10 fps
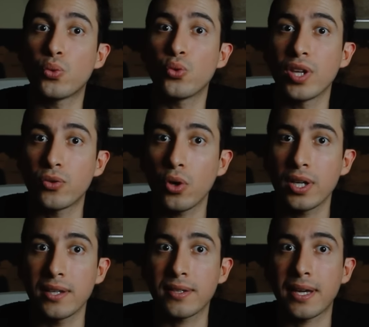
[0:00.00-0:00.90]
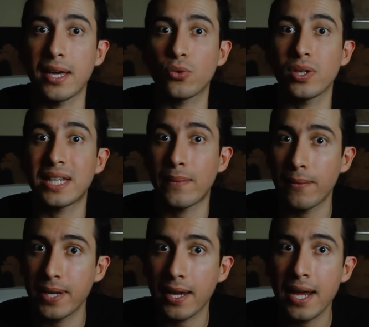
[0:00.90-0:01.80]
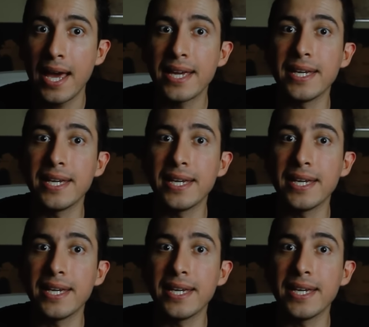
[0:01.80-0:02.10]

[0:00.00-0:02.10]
sucesores que eso estaba bien